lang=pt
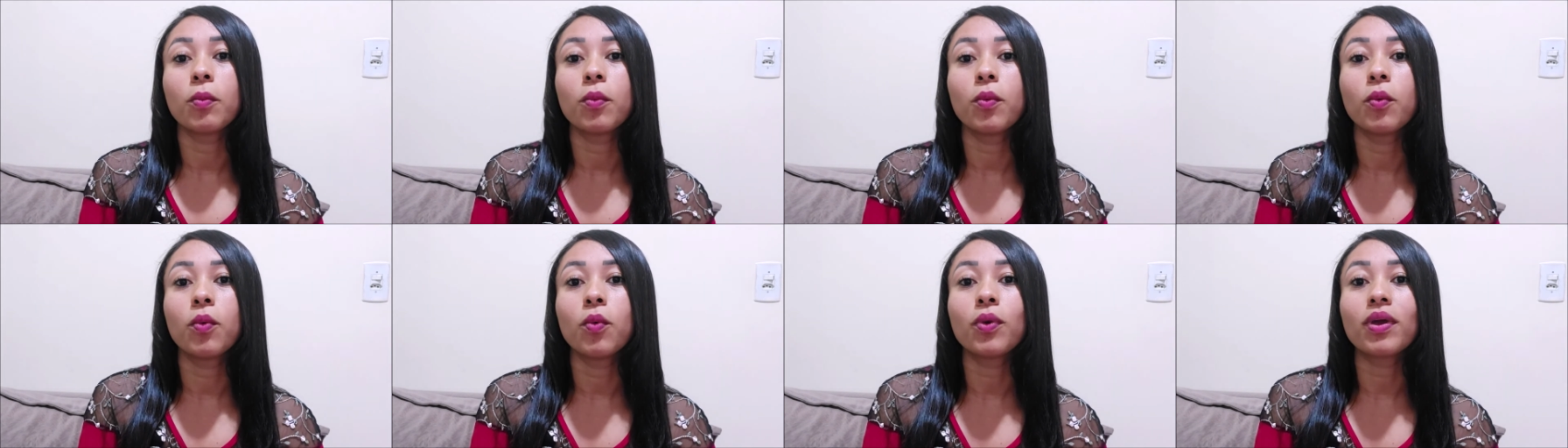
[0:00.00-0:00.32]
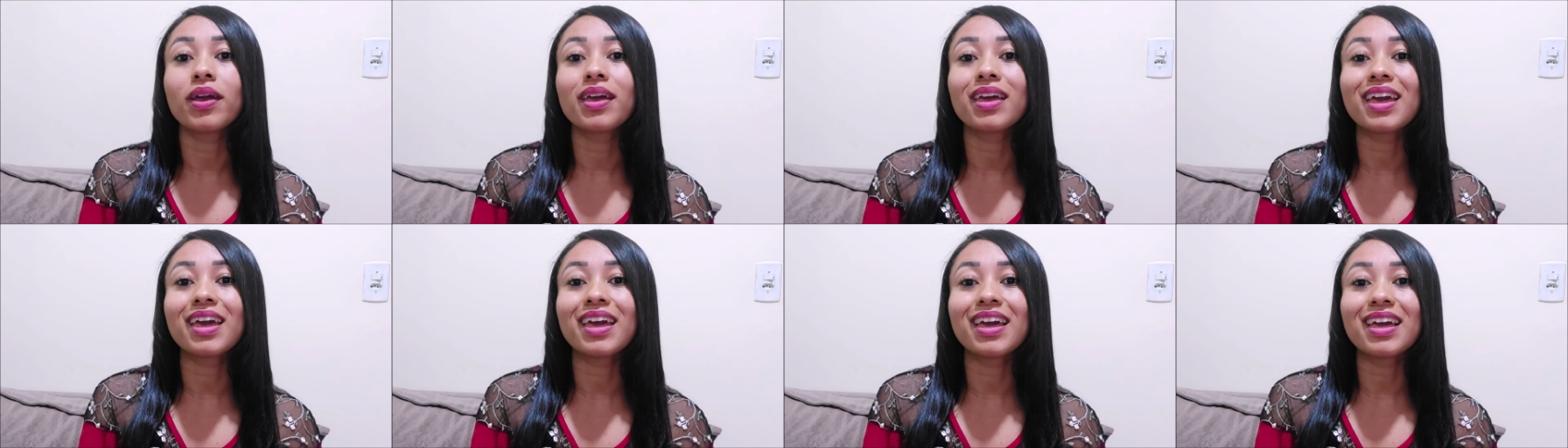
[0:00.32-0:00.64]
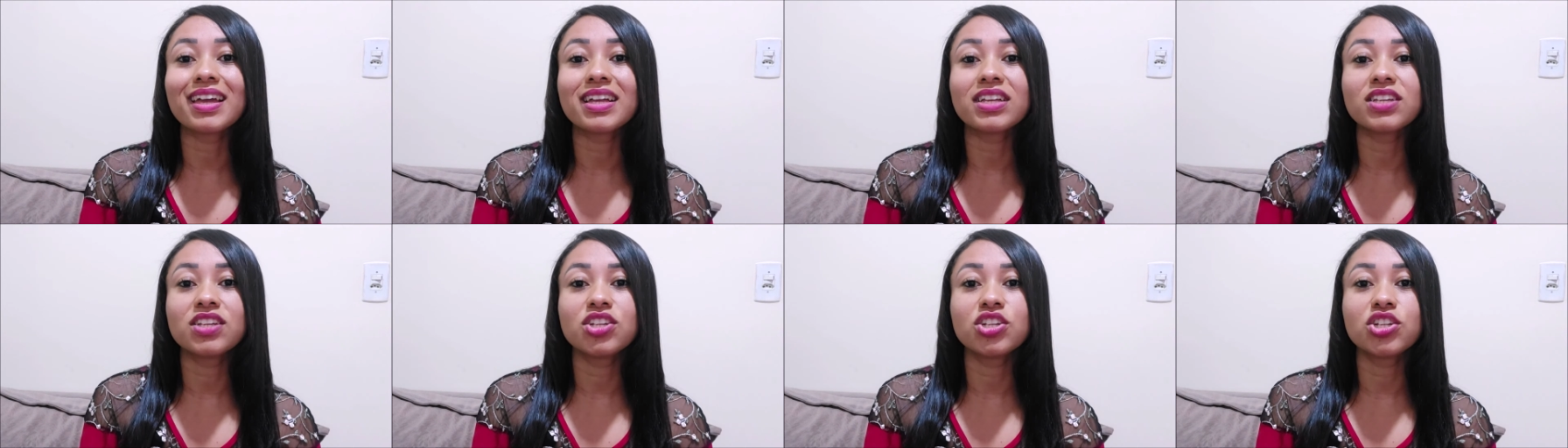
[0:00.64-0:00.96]
o que
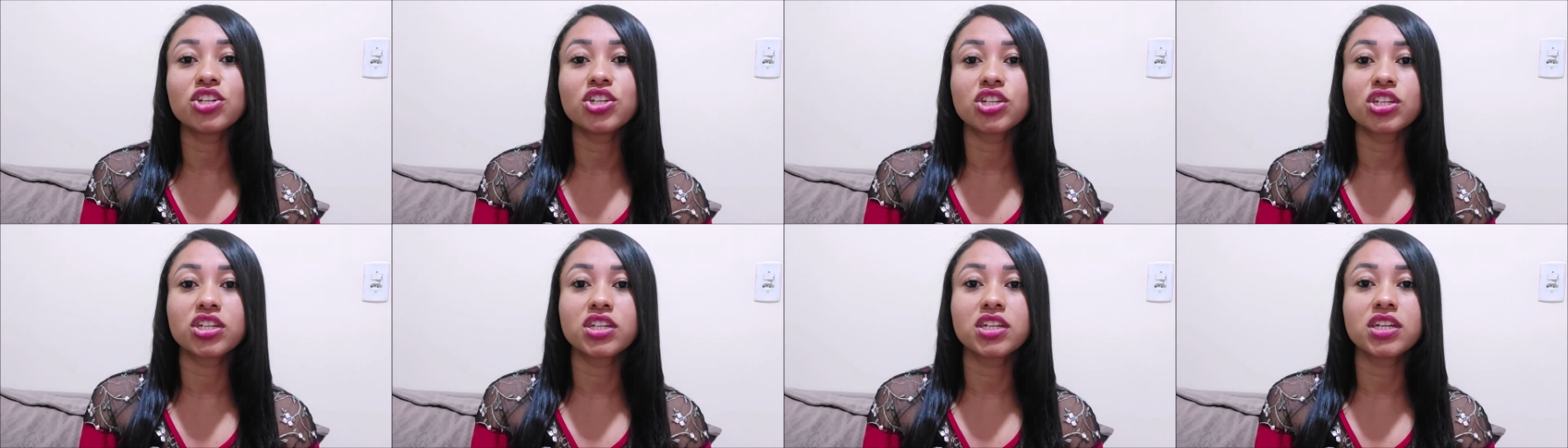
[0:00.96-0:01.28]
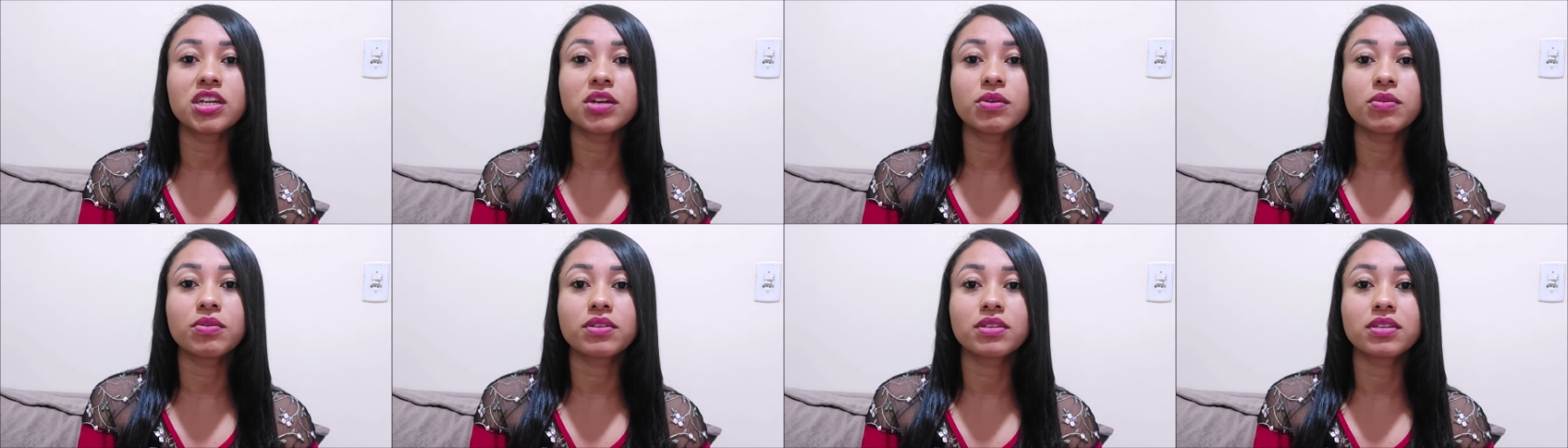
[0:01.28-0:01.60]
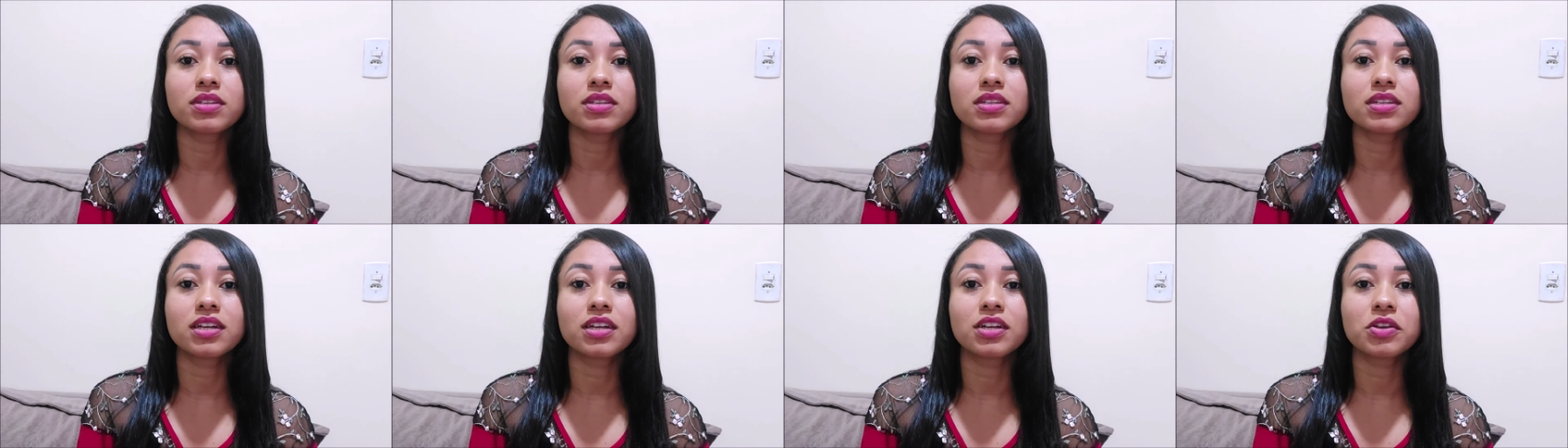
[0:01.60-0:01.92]
que distingue
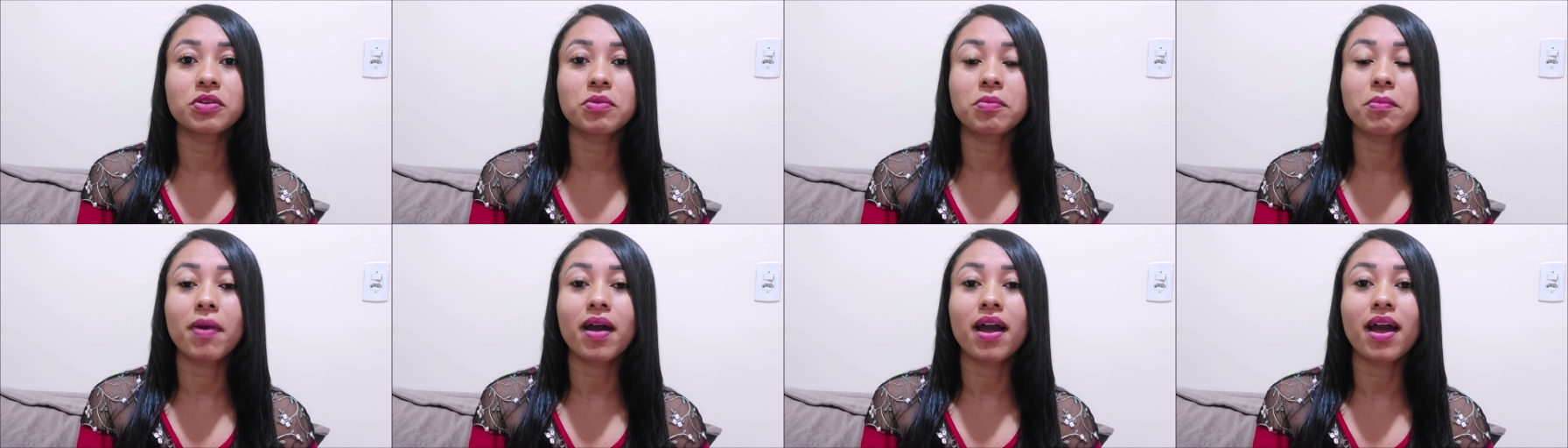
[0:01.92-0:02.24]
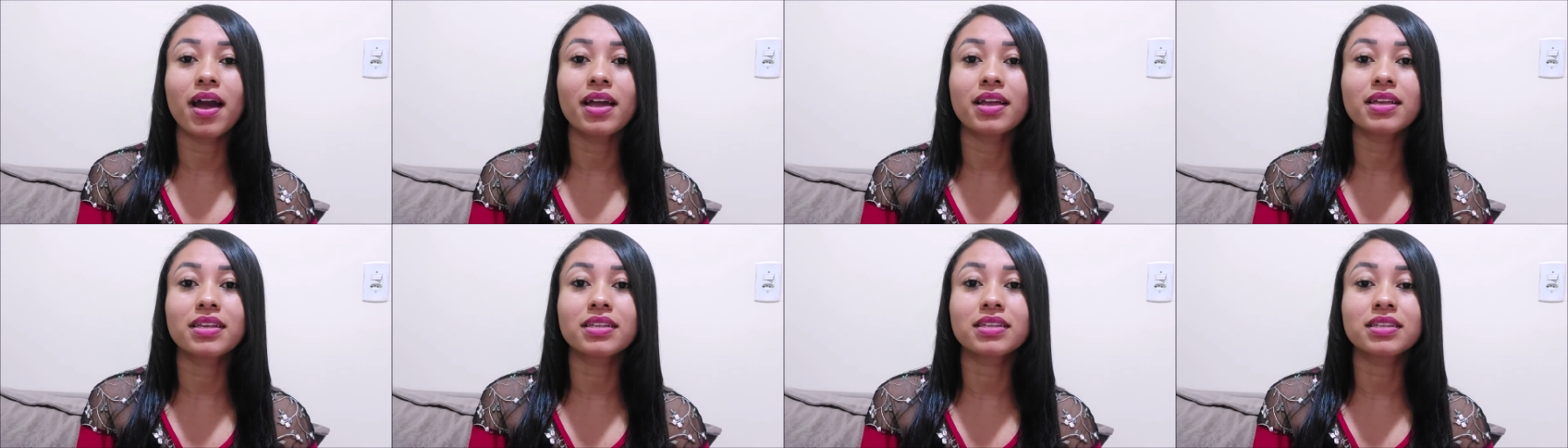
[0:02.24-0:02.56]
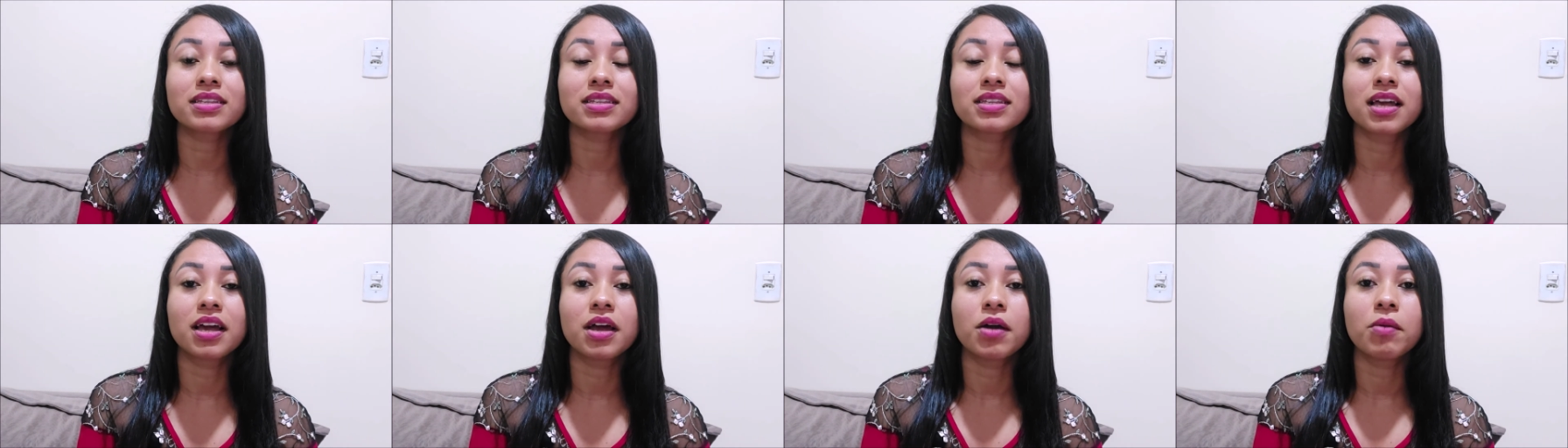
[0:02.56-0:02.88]
esses
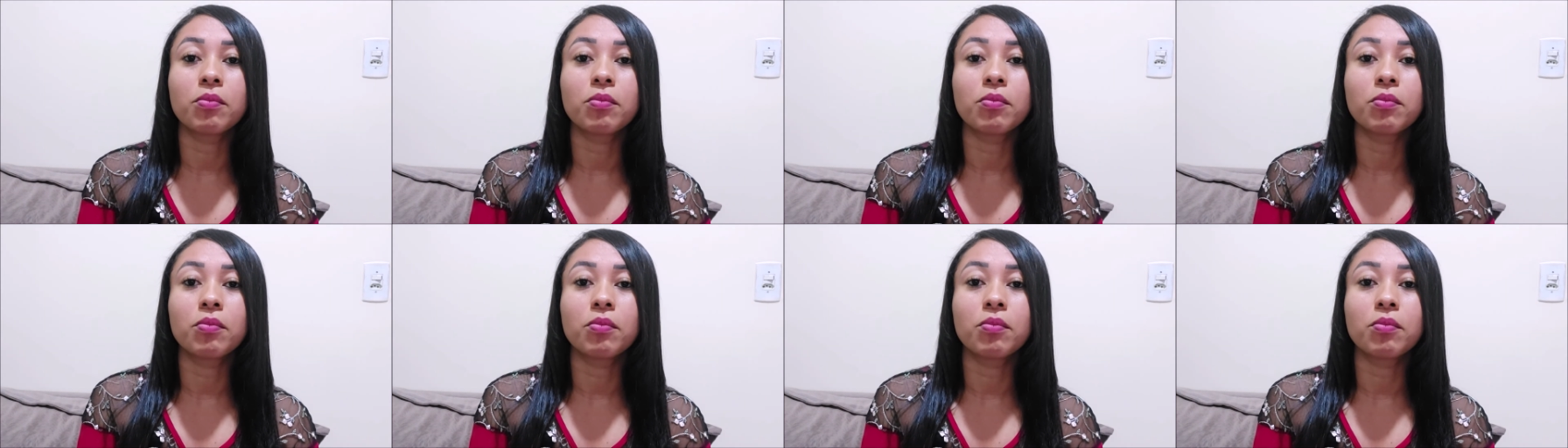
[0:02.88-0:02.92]
animais,